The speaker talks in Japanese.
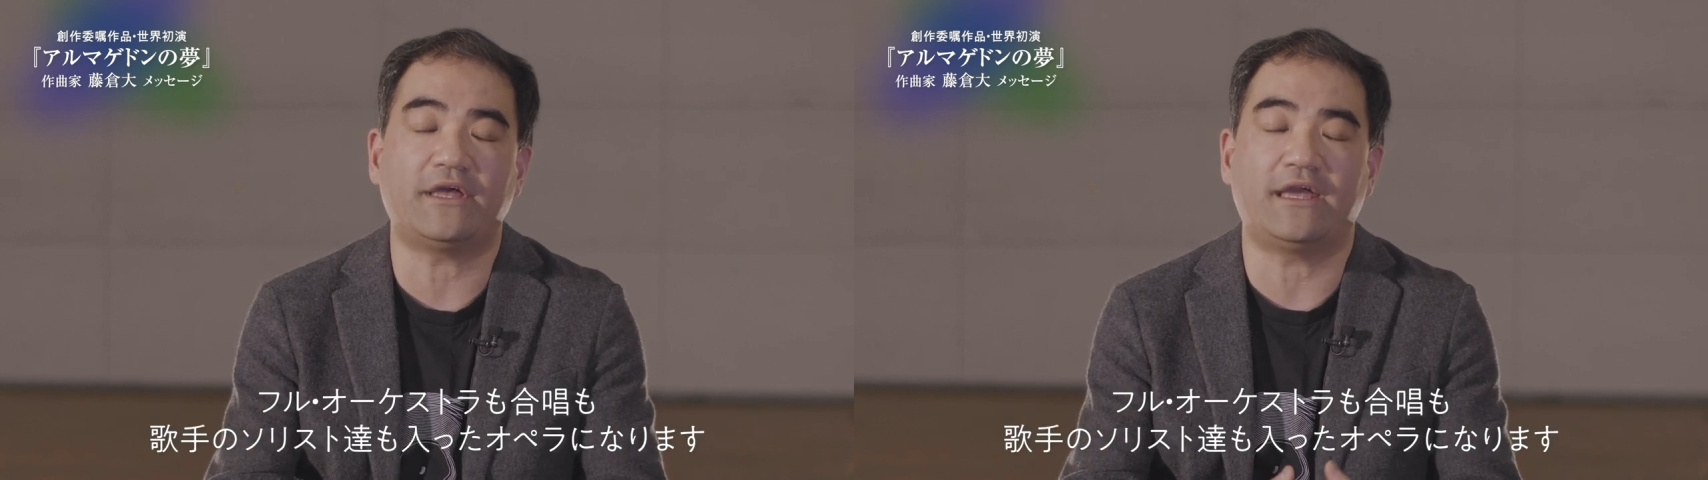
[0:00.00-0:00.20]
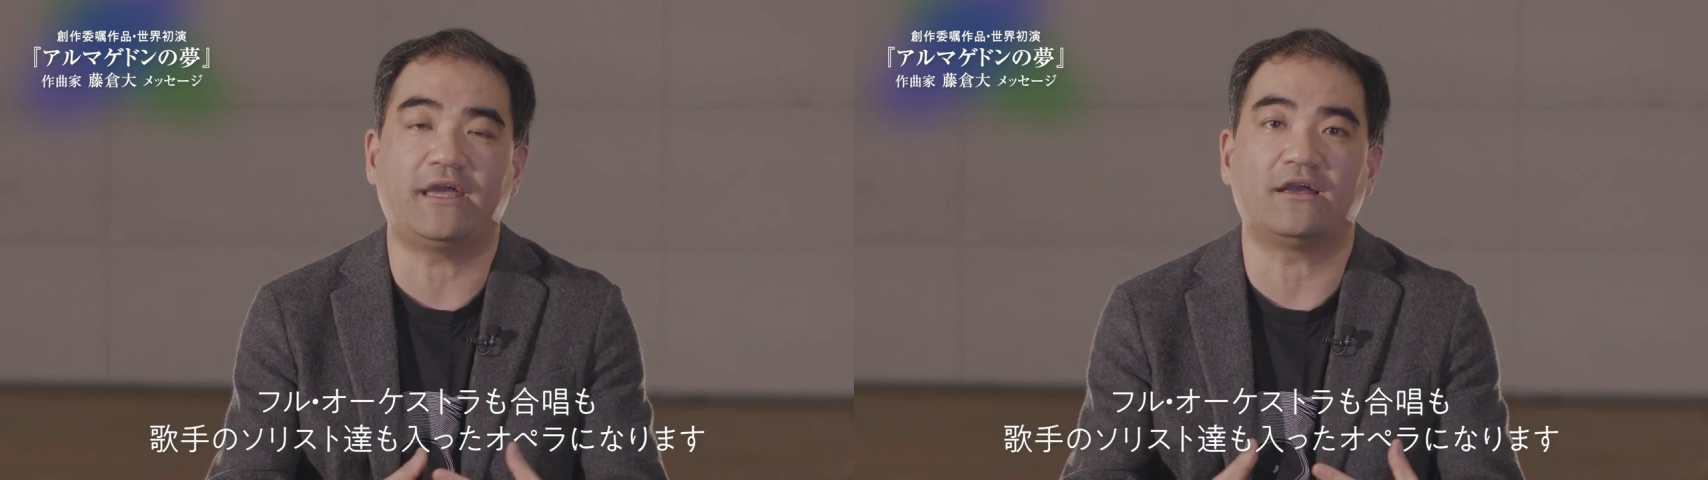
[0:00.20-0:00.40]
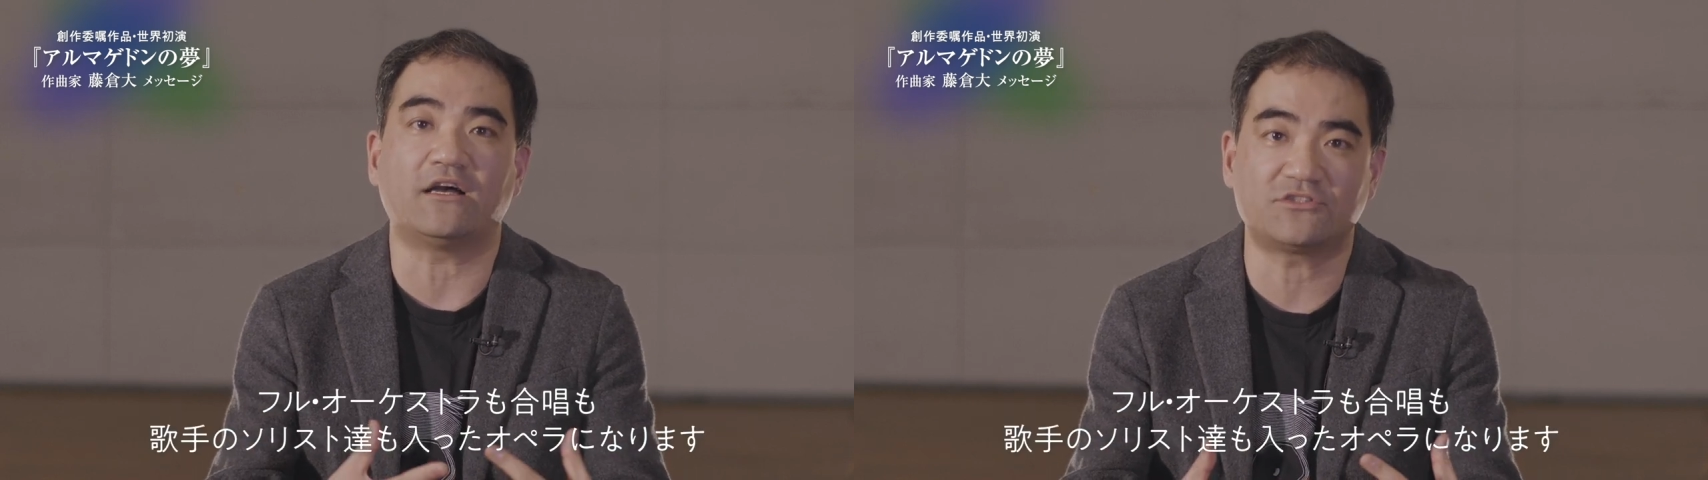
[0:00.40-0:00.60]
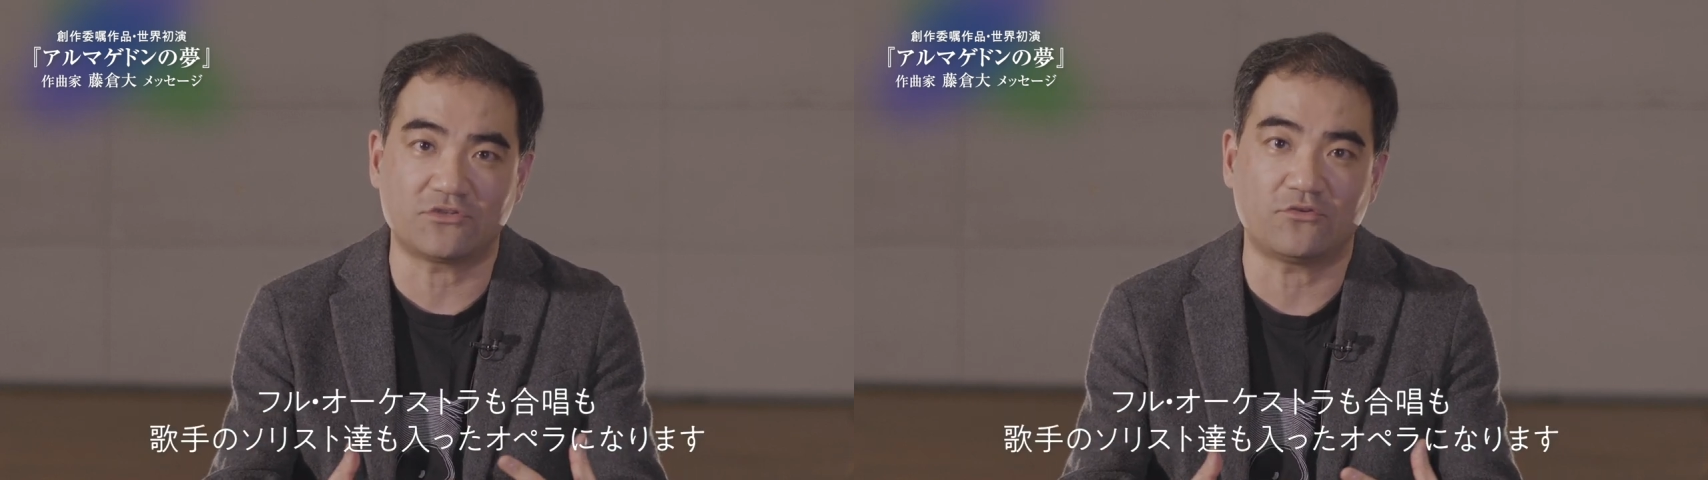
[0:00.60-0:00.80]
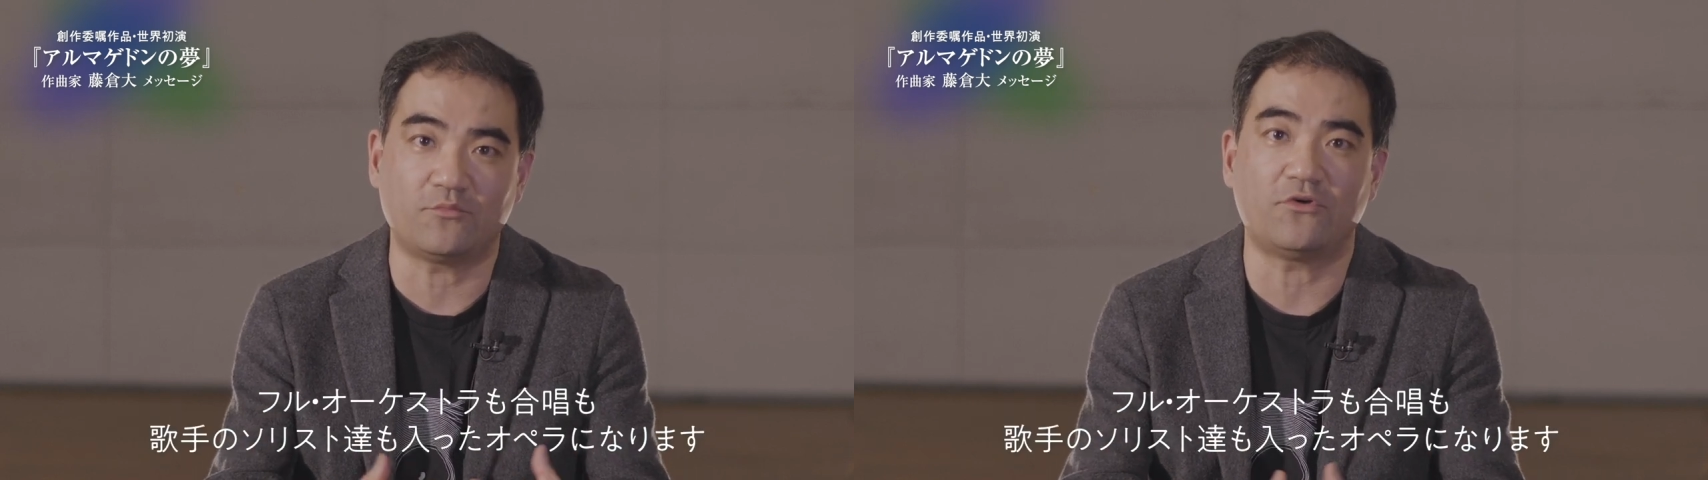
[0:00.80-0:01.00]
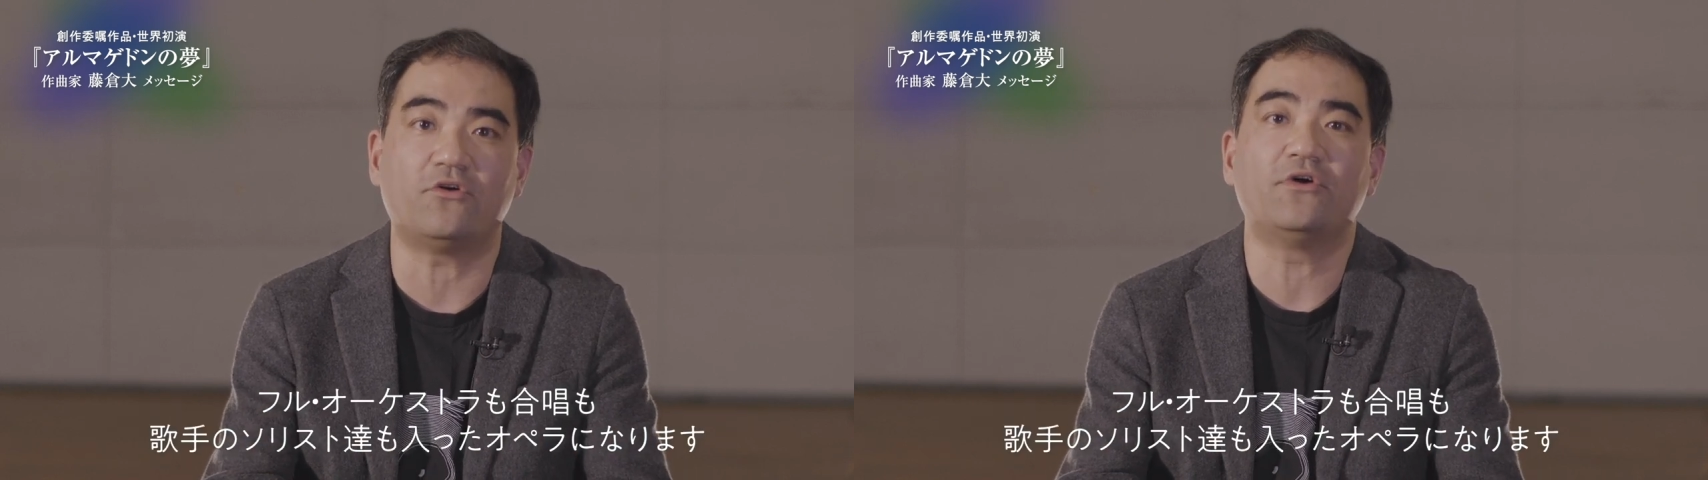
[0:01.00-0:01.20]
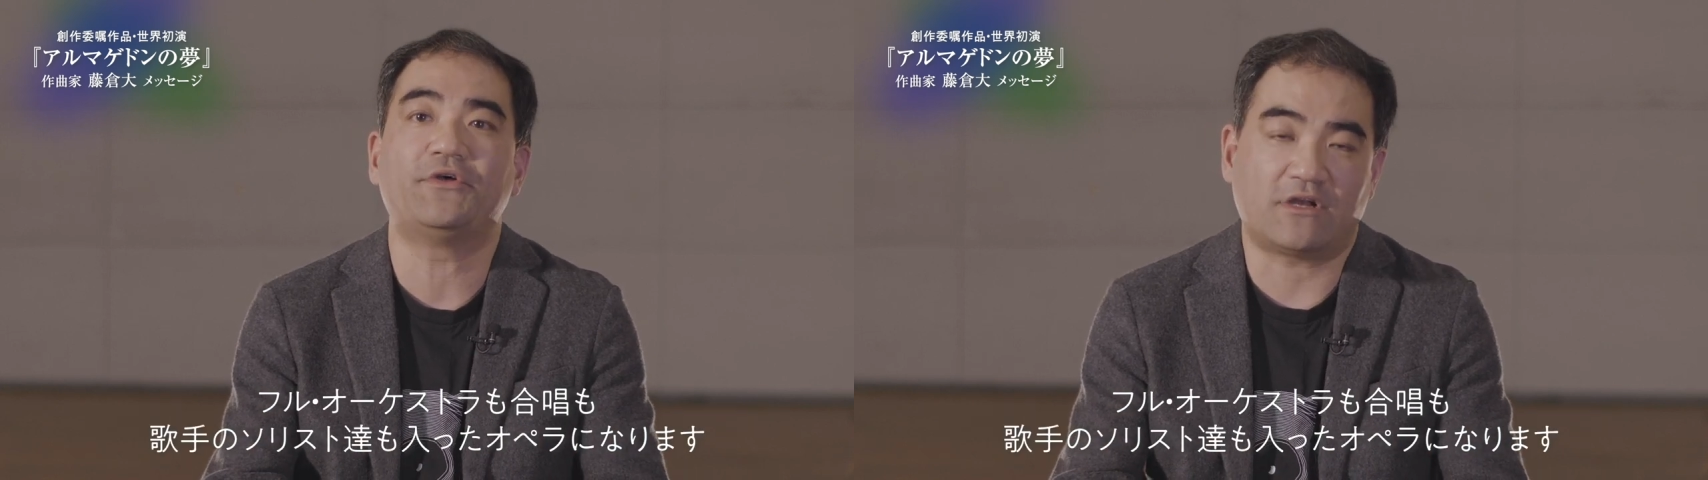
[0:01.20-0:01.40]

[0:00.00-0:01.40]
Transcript: え合唱も